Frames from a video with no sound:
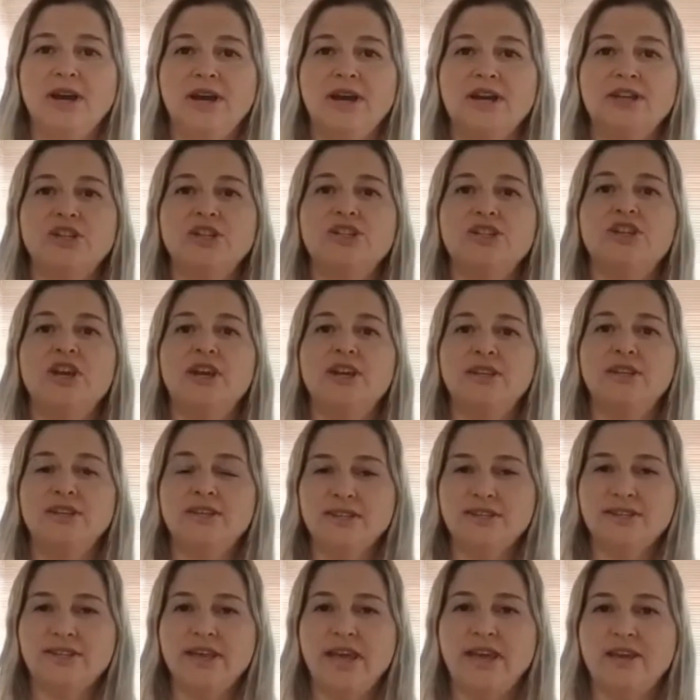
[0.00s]
a gente
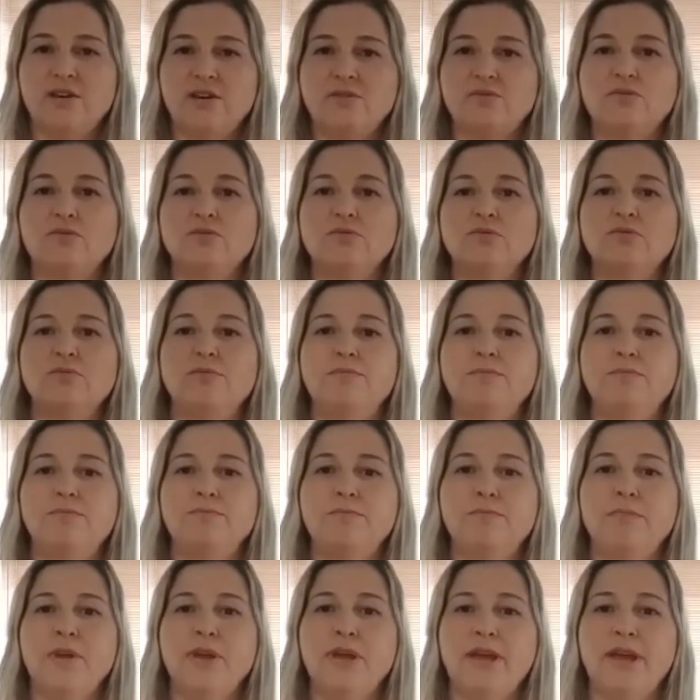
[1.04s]
ainda segue com
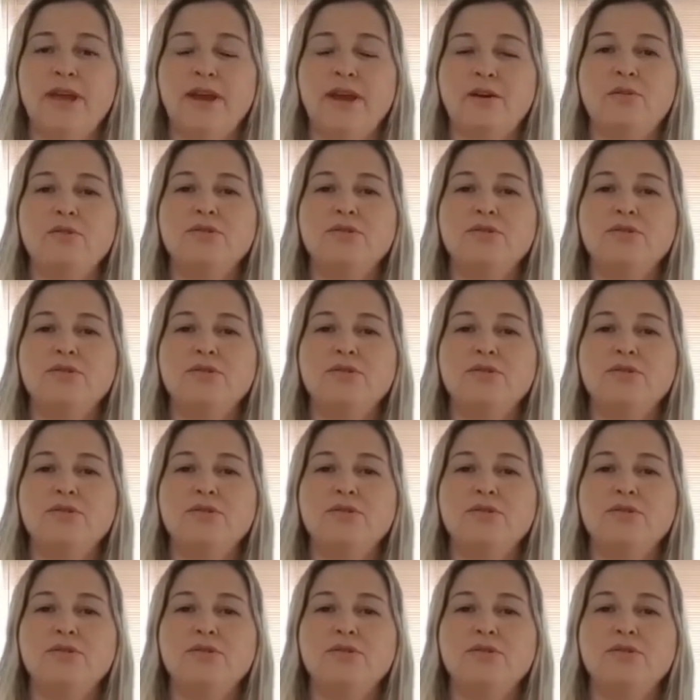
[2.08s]
é,